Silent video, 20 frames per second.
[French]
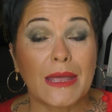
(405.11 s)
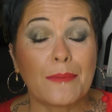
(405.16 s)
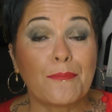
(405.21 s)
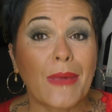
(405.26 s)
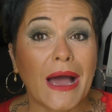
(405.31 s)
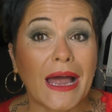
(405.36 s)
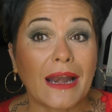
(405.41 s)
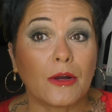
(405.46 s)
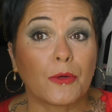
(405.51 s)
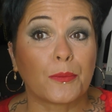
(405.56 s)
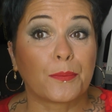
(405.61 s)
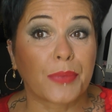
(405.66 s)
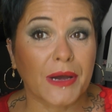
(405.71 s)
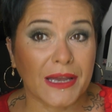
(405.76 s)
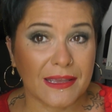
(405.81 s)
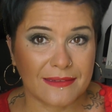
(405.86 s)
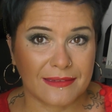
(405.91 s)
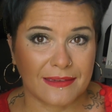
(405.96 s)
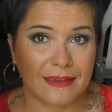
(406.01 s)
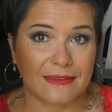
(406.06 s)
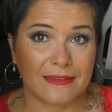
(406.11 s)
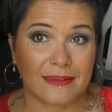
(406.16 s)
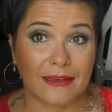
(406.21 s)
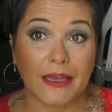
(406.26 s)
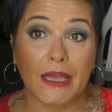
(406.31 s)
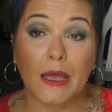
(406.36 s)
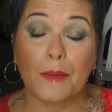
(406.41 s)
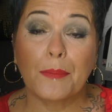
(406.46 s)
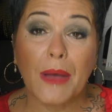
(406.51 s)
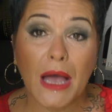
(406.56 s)
est mal pressé,
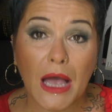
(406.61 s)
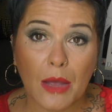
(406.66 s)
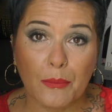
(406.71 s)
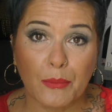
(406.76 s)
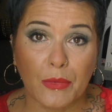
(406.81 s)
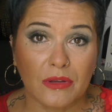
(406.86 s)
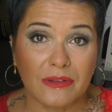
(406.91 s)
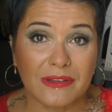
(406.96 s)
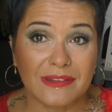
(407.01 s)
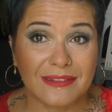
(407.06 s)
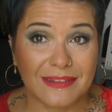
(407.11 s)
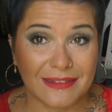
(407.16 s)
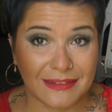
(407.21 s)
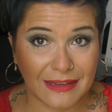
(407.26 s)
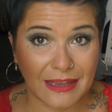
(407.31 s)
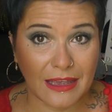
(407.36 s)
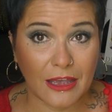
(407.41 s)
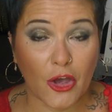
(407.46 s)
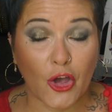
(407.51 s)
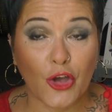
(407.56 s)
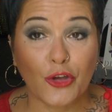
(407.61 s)
c'est-à-dire qu'apparemment c'est